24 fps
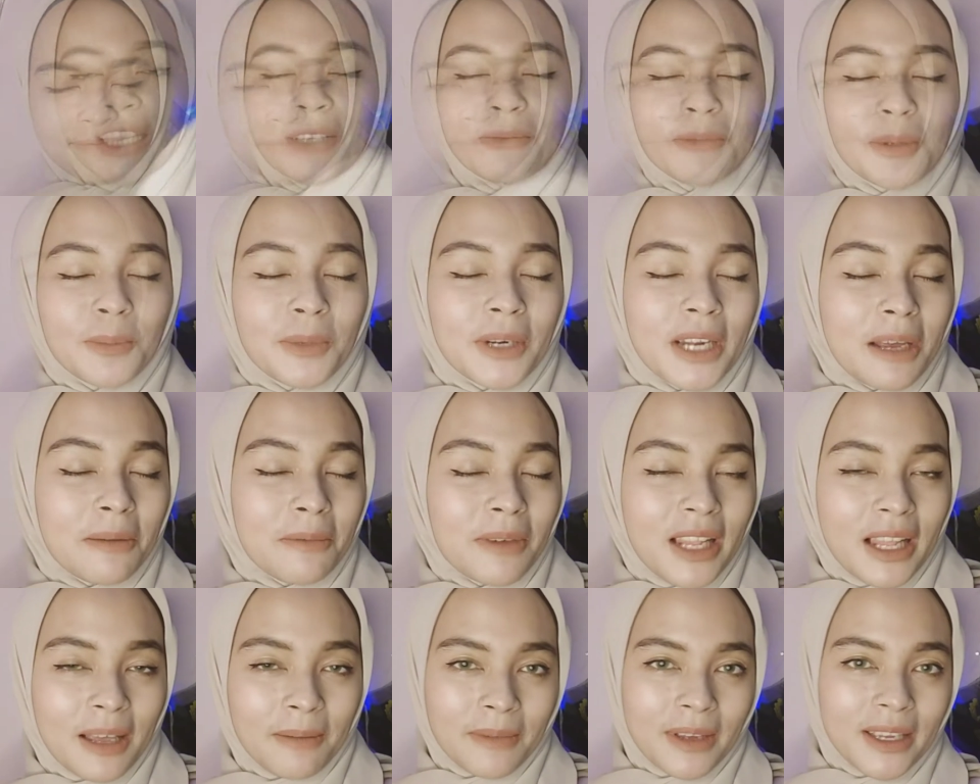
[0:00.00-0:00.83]

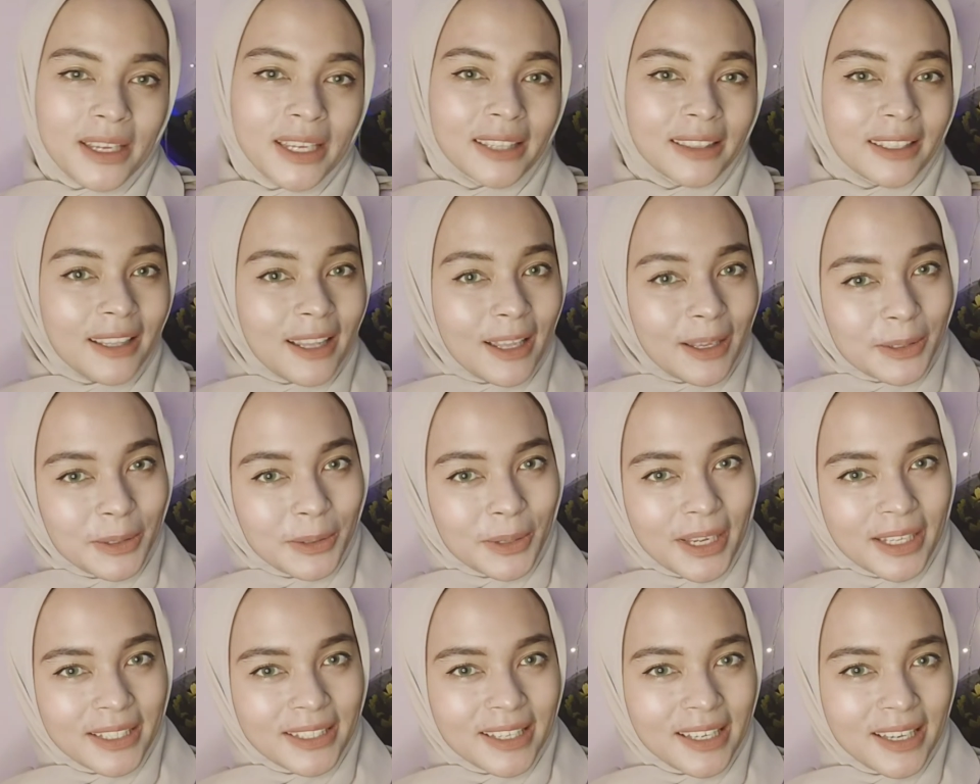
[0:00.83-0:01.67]
berlama-lama kita langsung
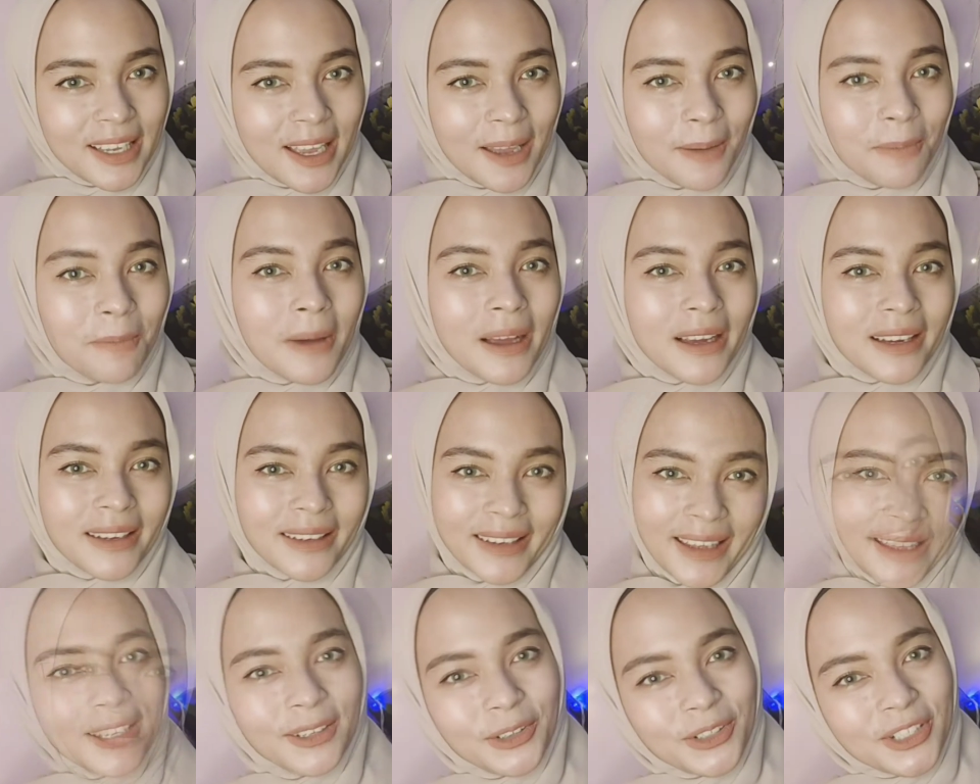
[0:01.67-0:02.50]
aja ya
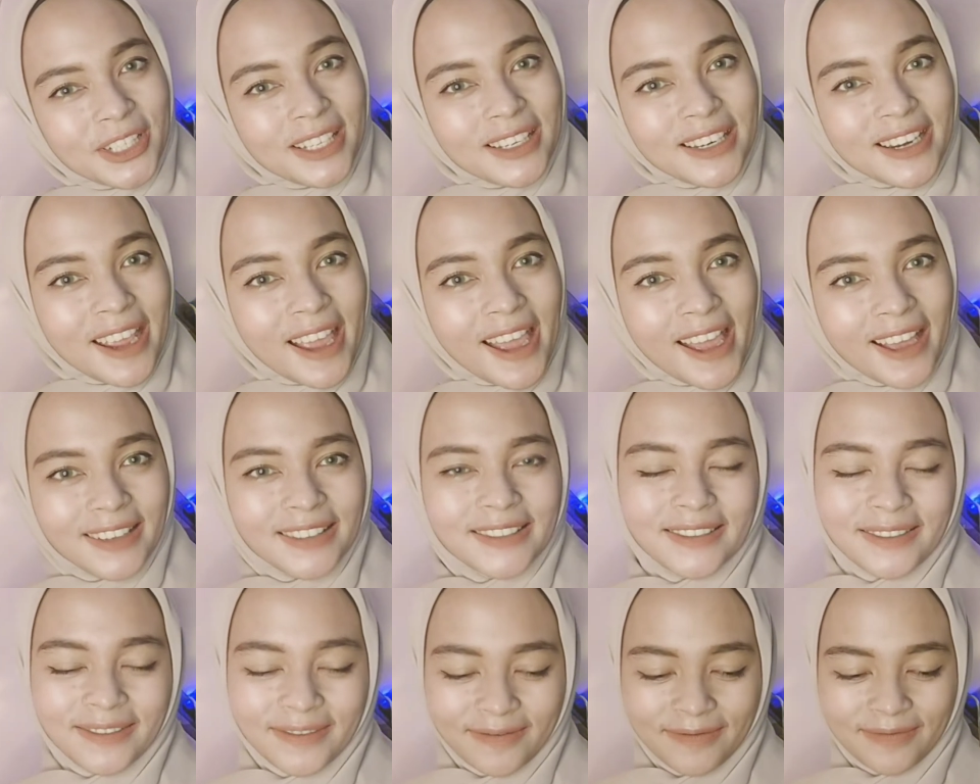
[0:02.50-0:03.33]
pakai lotionnya
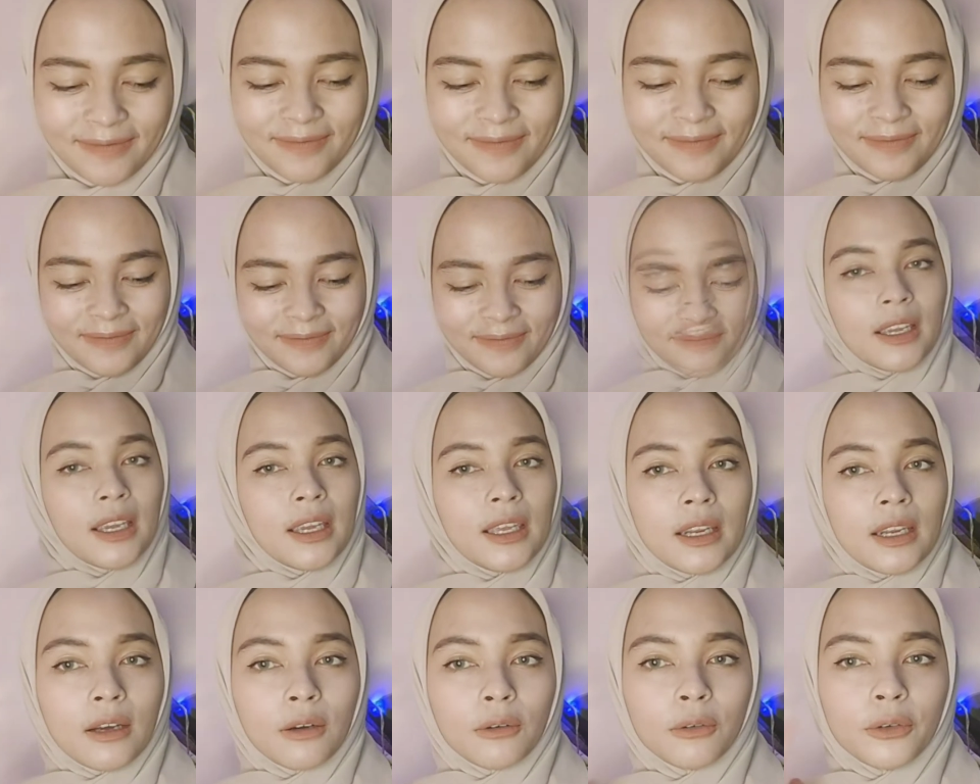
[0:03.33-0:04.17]

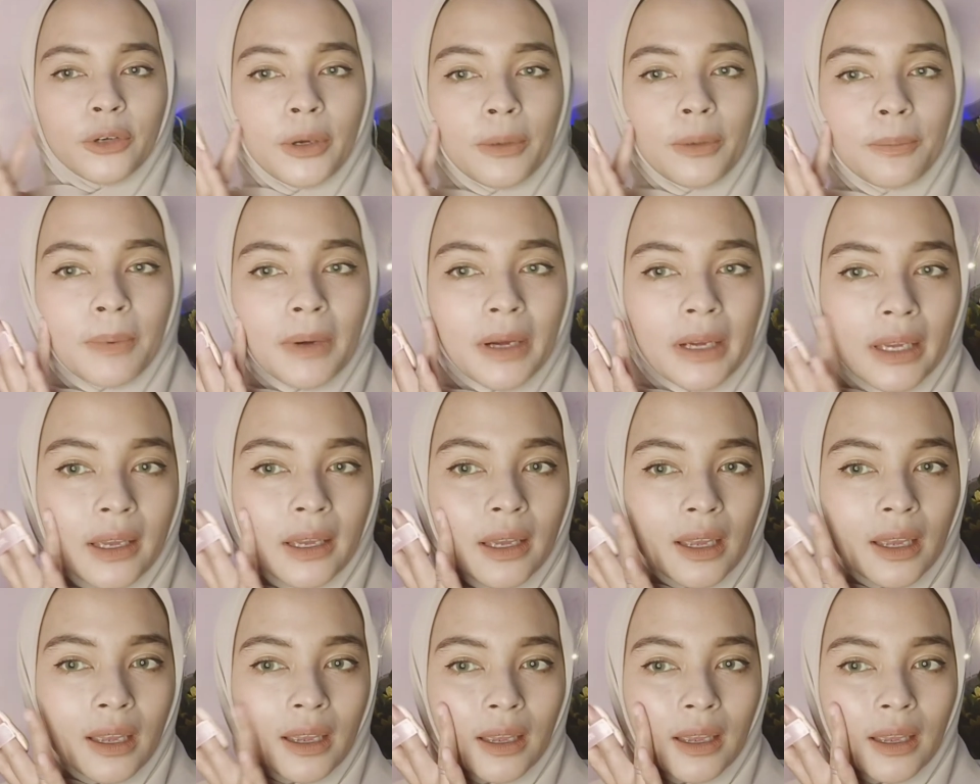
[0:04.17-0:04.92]
ini aku udah pakai